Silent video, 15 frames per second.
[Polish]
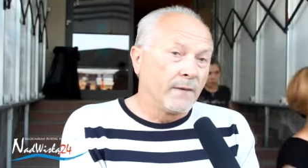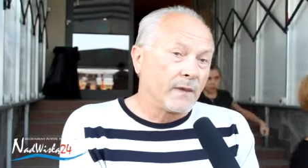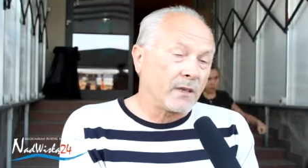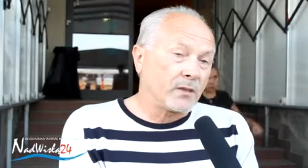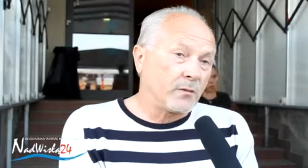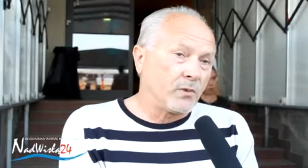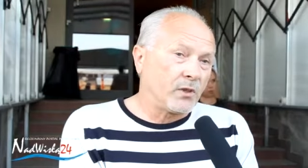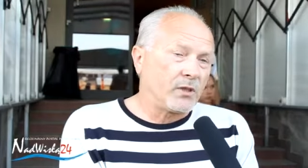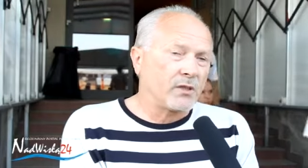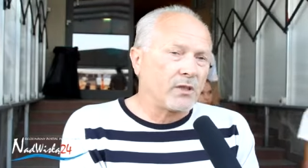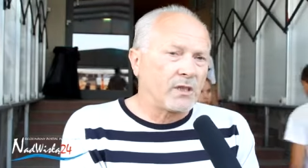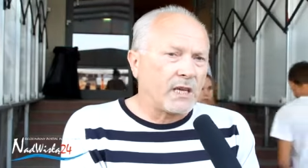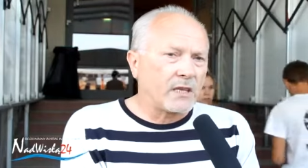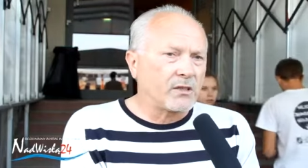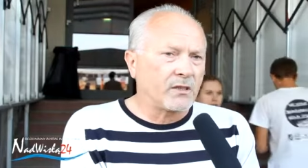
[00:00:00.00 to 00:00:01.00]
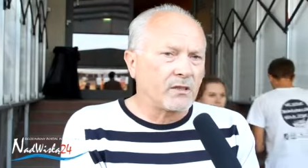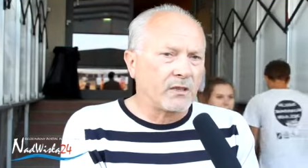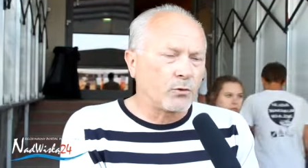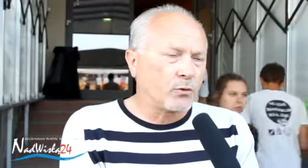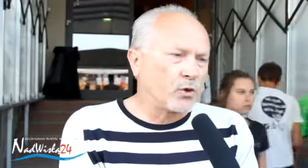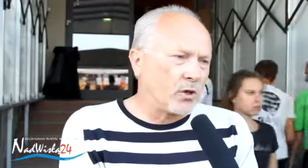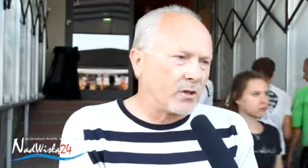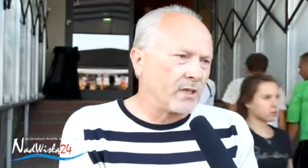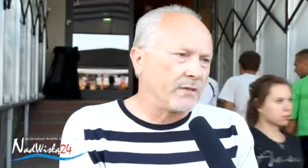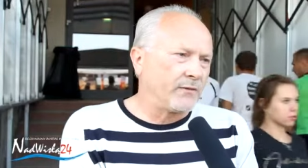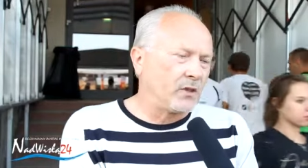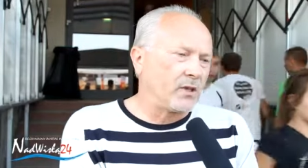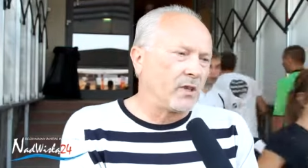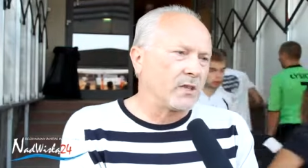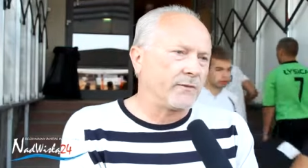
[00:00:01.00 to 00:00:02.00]
Także myślę, że nasze zasłużone
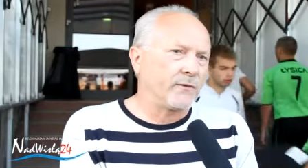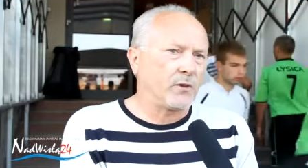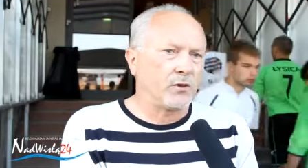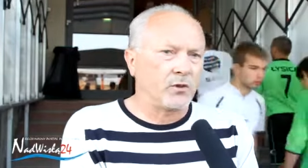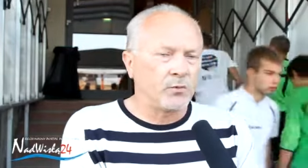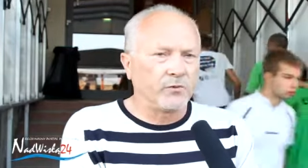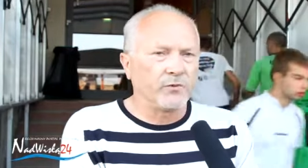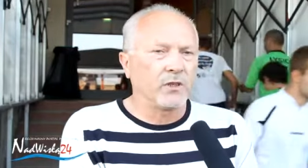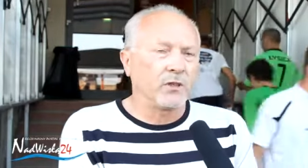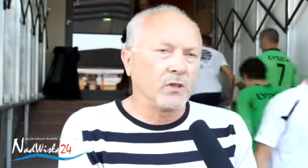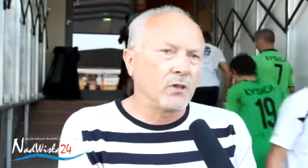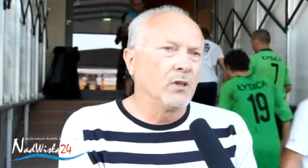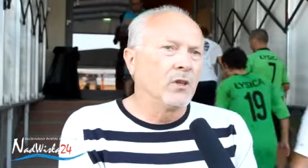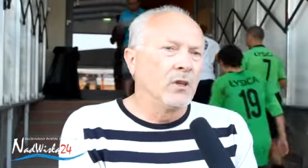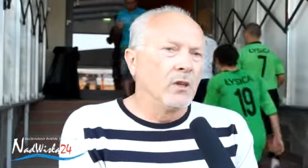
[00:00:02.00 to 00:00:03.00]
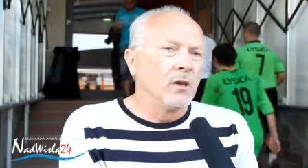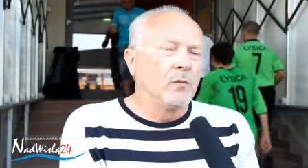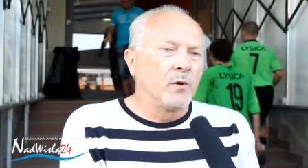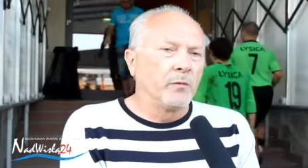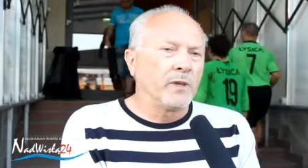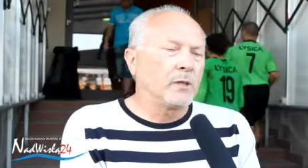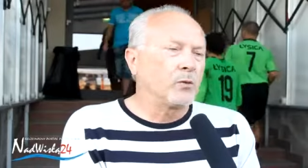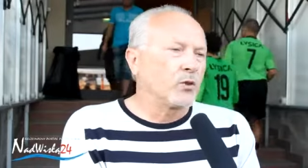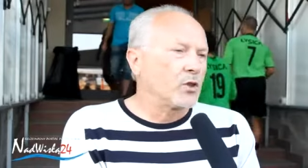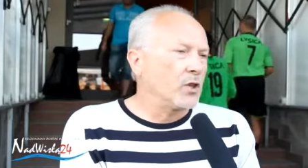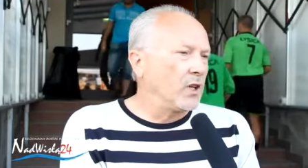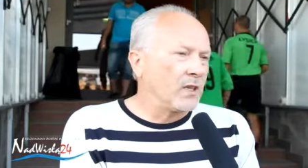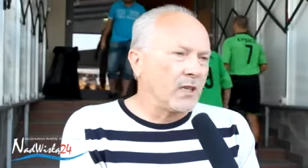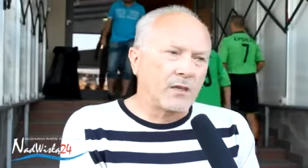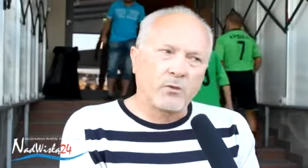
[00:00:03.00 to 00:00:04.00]
zwycięstwo, choć mówię, do momentu
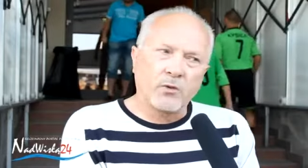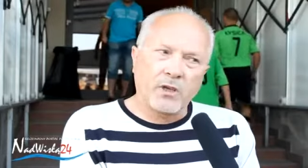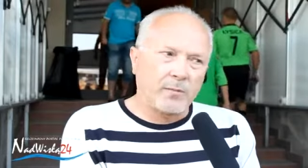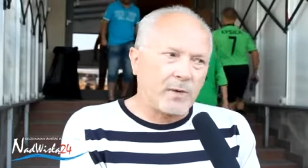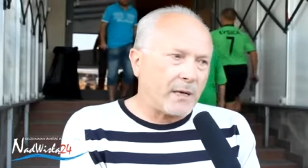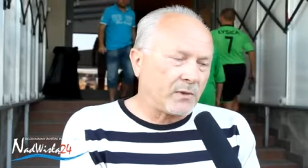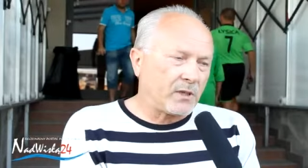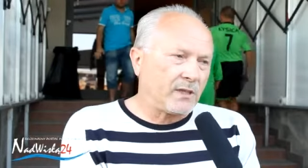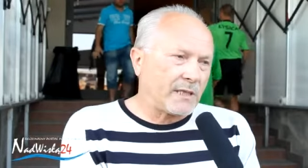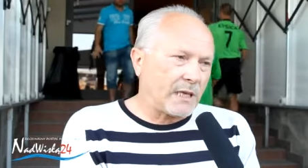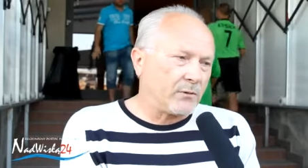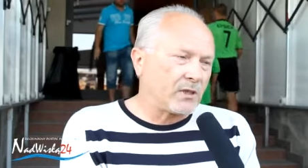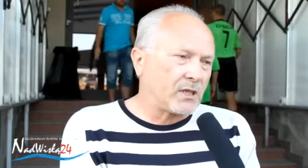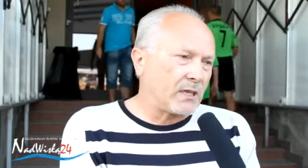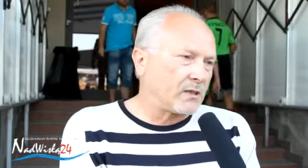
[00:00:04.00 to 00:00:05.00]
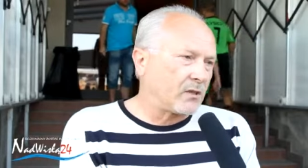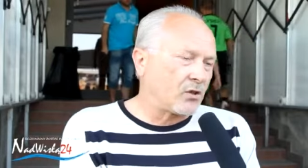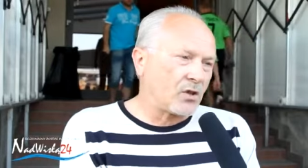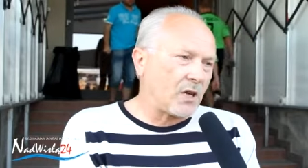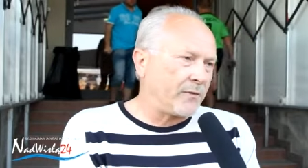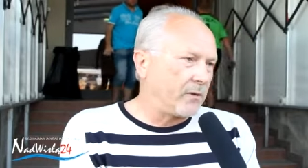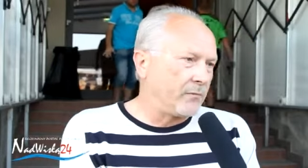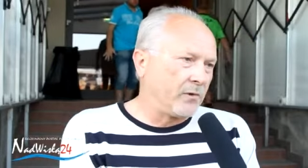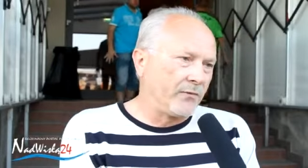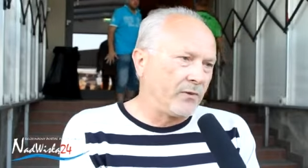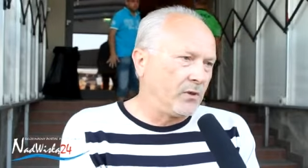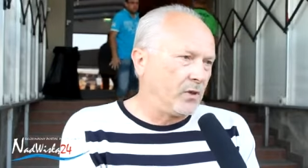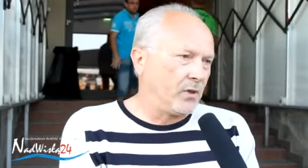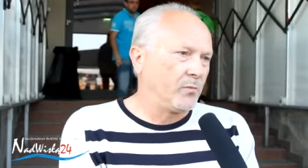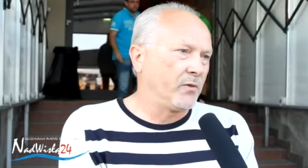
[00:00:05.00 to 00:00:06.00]
strzelenia drugiej bramki cały czas drżałem o
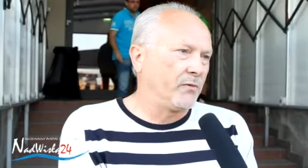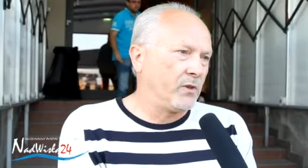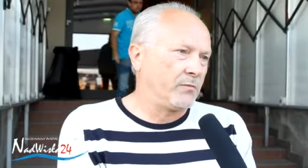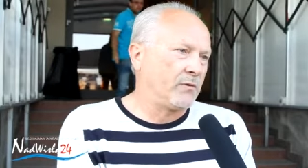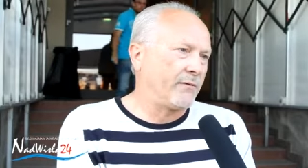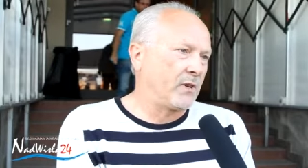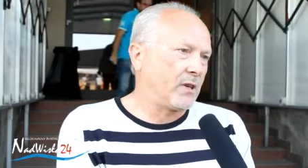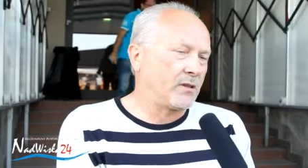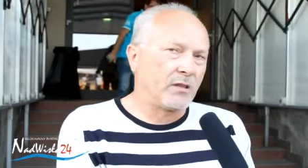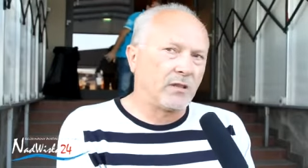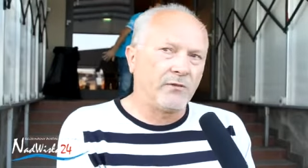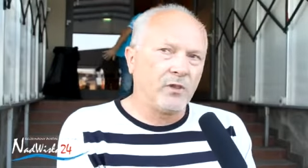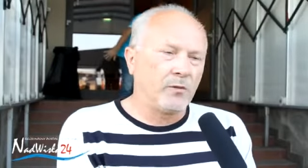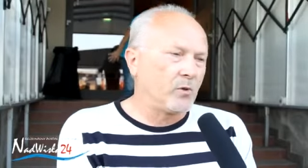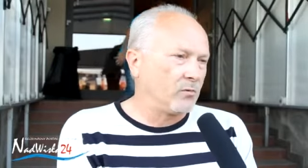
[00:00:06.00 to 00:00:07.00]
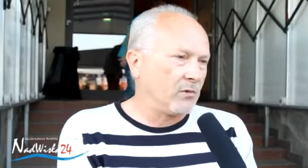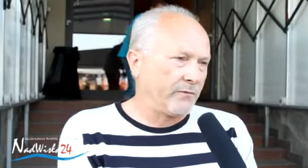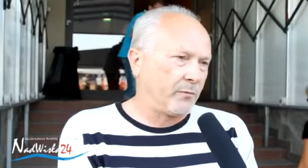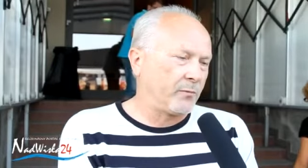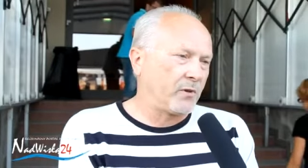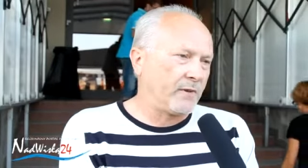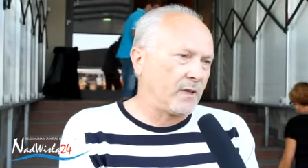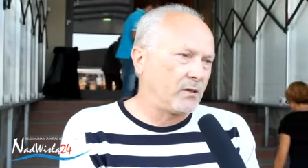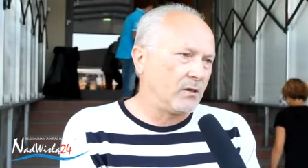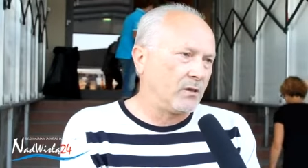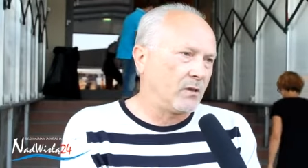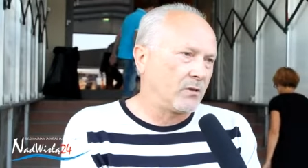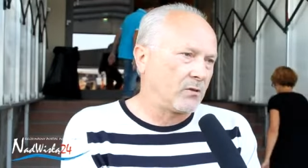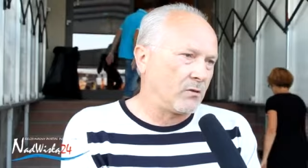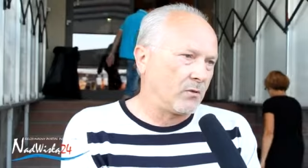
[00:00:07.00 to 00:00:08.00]
wynik, bo Wisła w każdej chwili mogła wyprowadzić
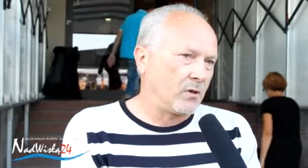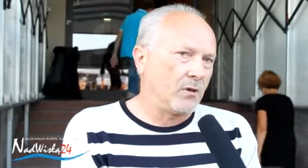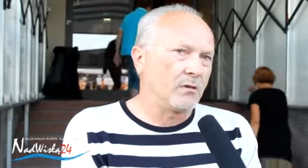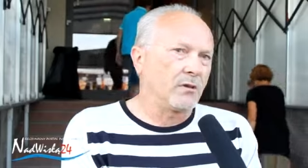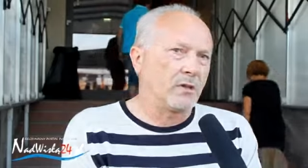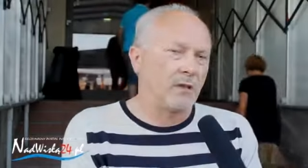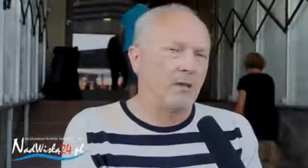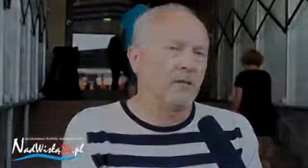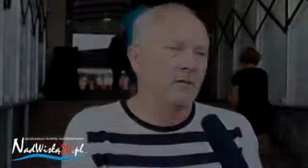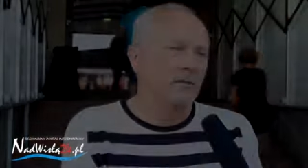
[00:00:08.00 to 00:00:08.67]
groźną kontrę.